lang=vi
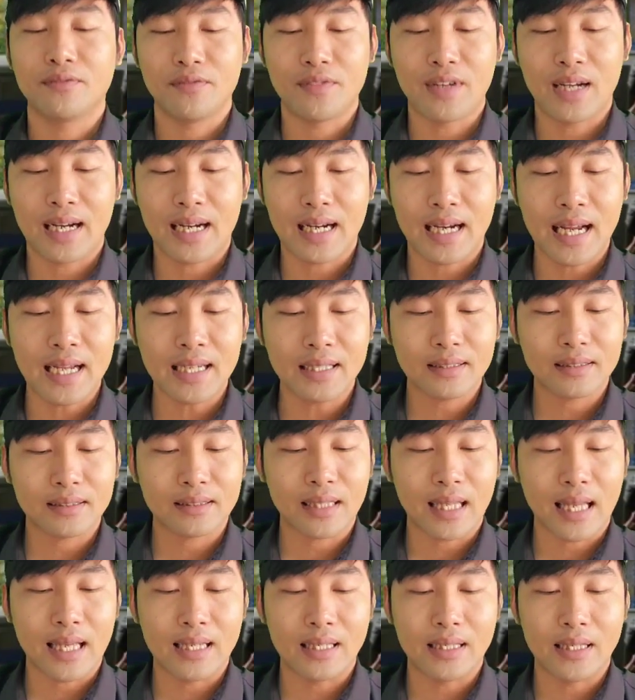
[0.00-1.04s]
và
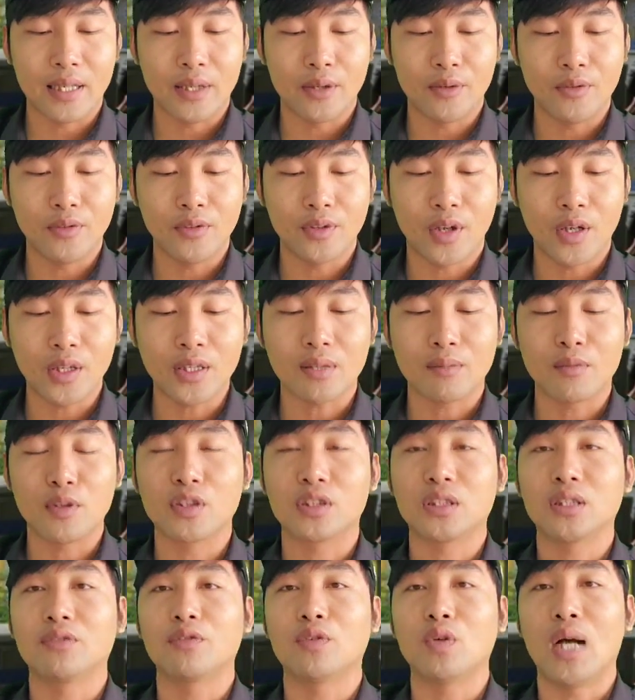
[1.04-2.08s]
các tài liệu có trong hồ
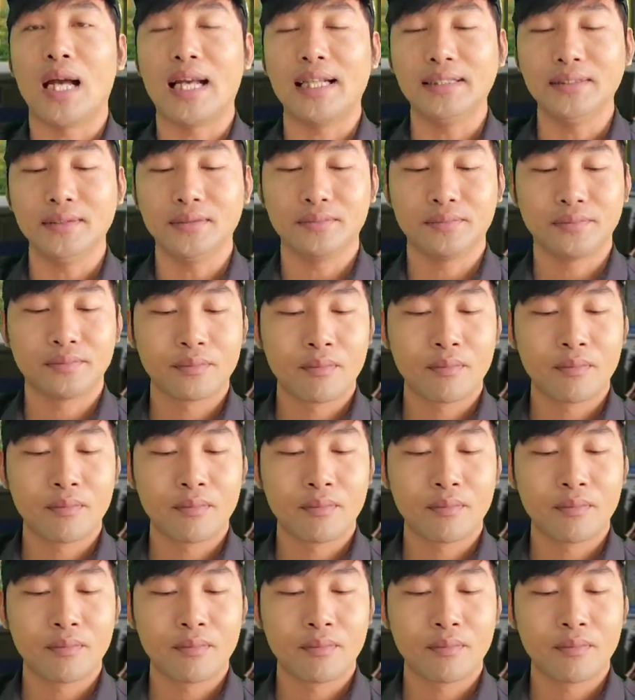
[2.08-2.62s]
sơ vụ án